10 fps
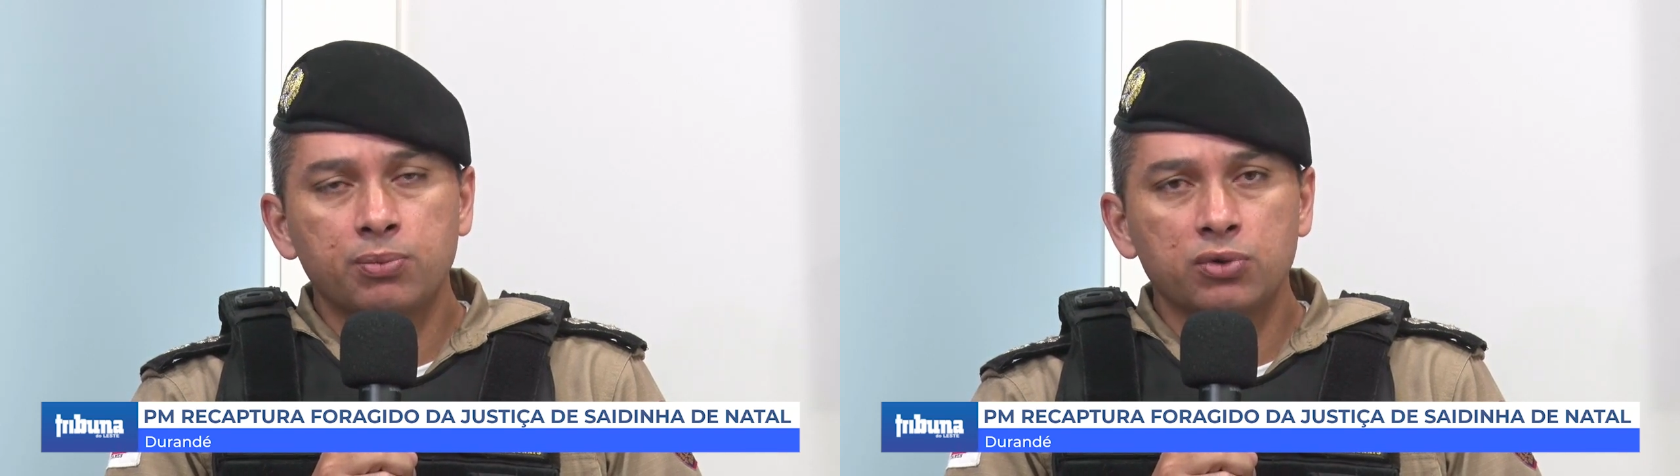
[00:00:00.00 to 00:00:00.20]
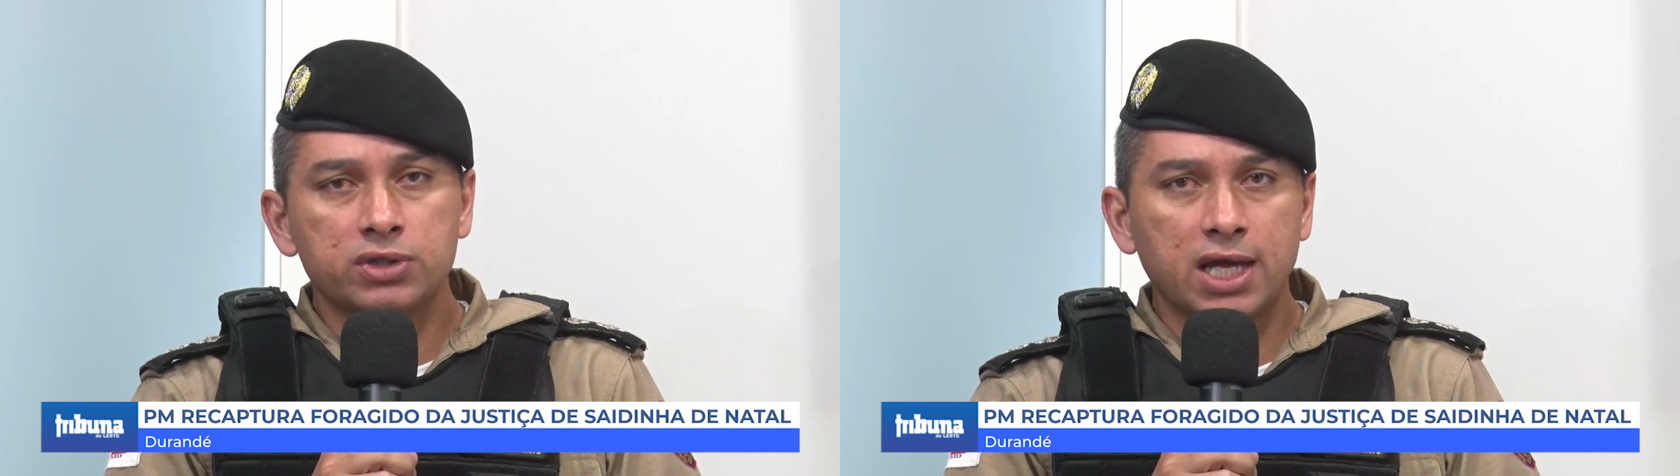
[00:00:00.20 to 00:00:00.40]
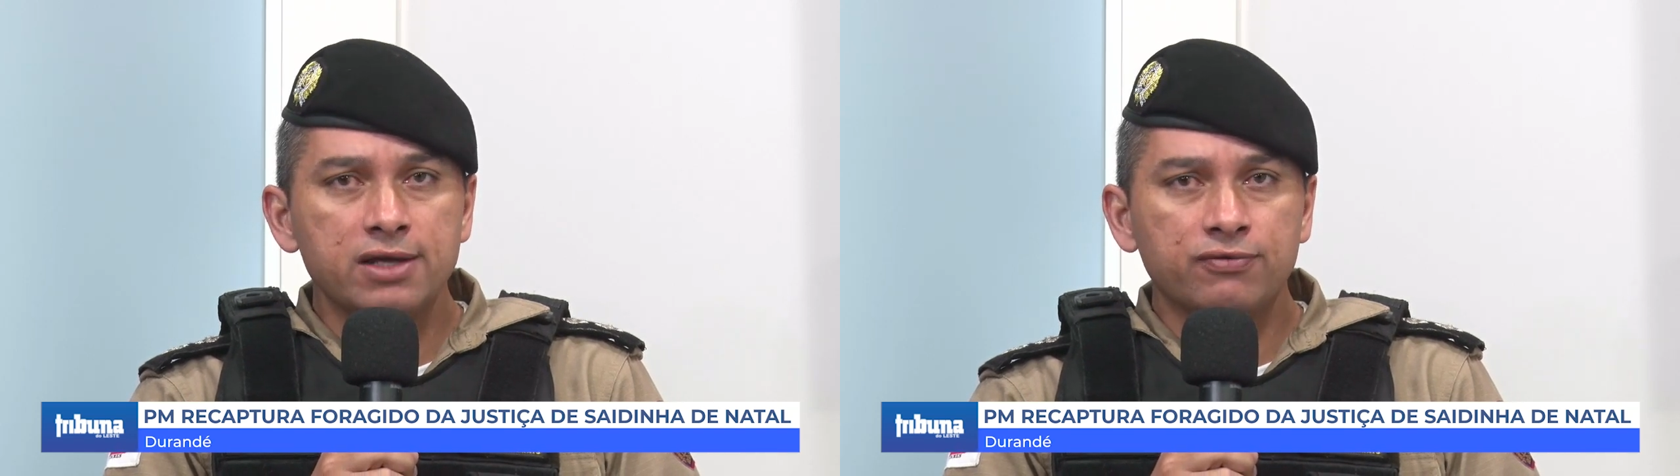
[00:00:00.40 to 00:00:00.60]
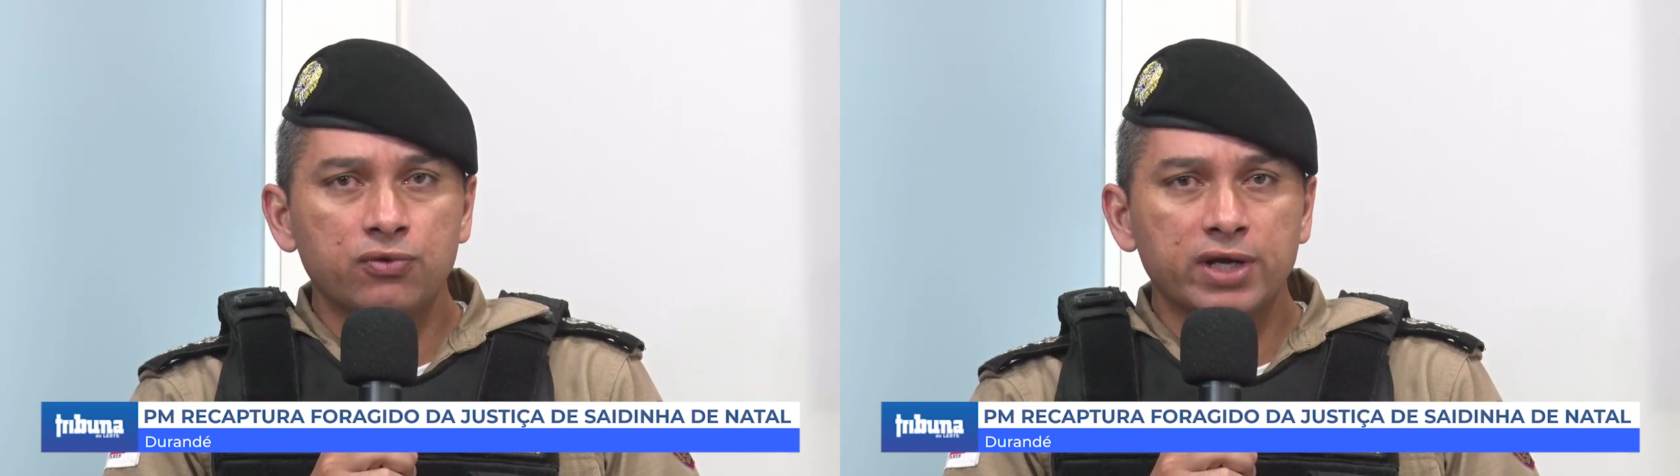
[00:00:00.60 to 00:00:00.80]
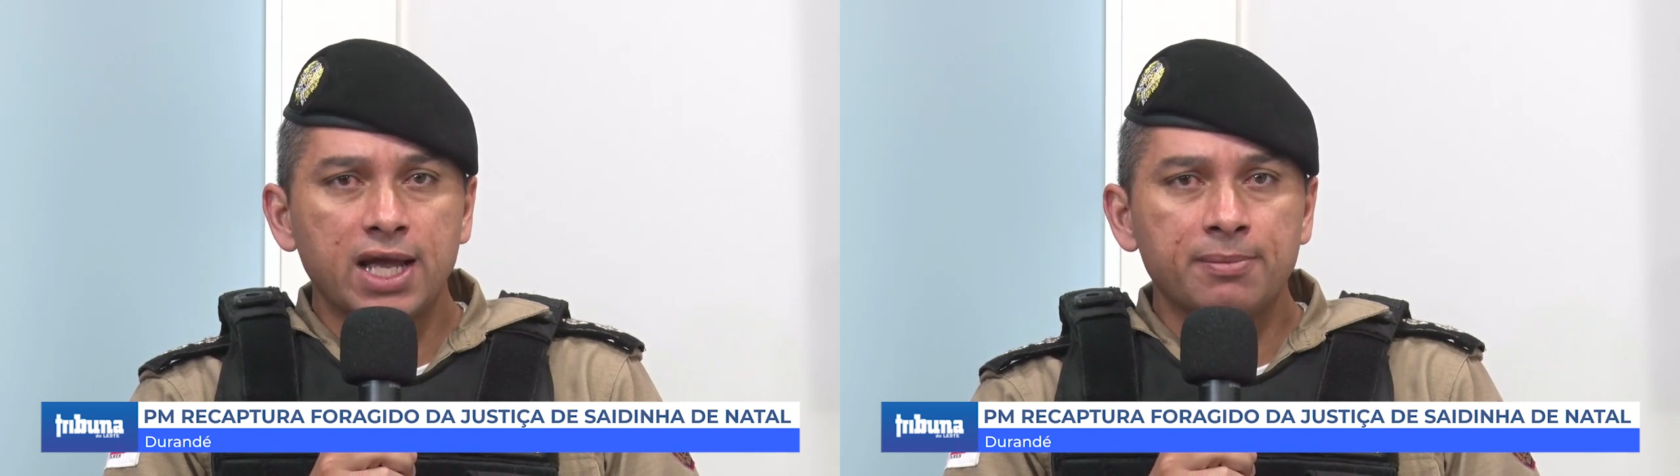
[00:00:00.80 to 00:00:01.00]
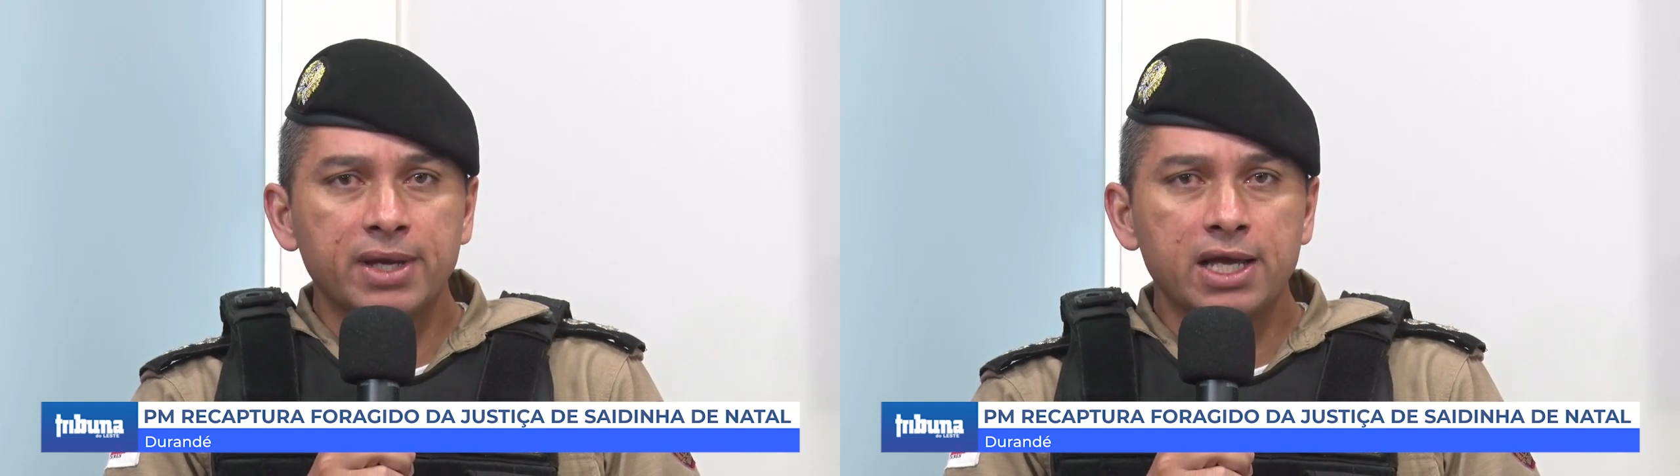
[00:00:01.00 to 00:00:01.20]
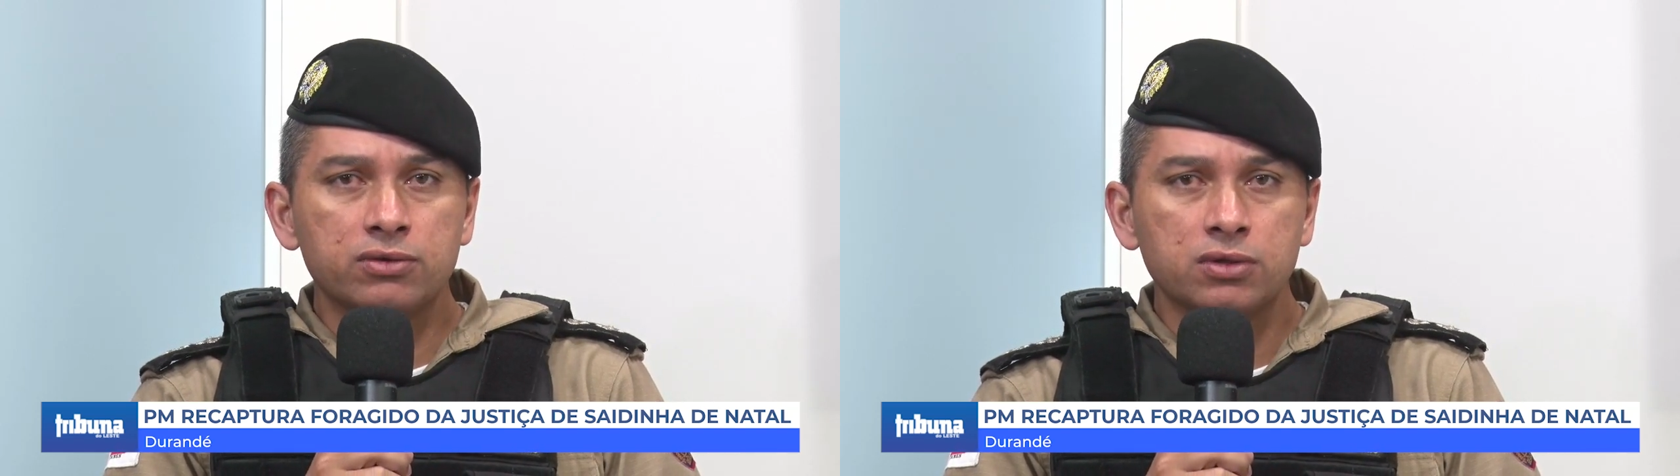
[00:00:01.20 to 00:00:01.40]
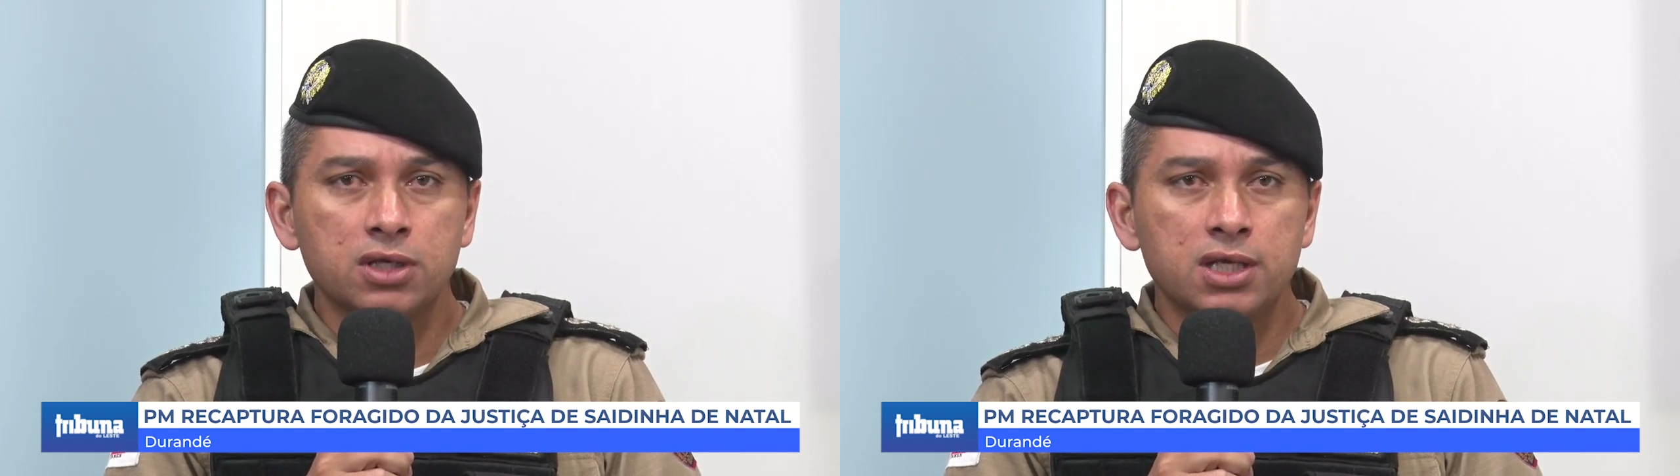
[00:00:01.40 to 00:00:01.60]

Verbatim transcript: por tá estar em fuga em aberto,